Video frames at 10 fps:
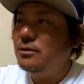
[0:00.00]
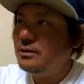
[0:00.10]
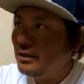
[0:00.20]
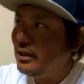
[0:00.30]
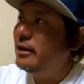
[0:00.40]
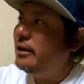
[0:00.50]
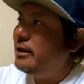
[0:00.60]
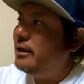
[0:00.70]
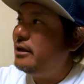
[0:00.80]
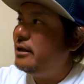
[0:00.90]
で、
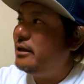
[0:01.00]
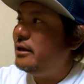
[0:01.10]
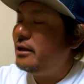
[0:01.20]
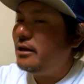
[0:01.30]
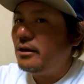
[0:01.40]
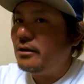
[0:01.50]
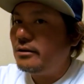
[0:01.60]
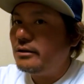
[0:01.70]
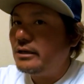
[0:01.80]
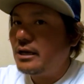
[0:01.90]
えー、
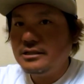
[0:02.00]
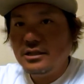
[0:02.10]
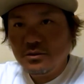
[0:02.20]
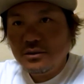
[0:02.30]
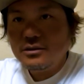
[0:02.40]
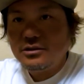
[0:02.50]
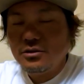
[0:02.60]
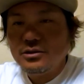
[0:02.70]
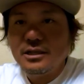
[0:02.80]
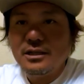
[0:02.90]
風の
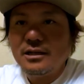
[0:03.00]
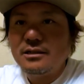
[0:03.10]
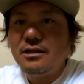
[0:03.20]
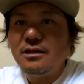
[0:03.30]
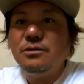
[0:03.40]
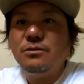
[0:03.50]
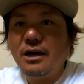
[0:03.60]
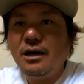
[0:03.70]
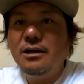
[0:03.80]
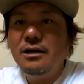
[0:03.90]
強さであったりとか、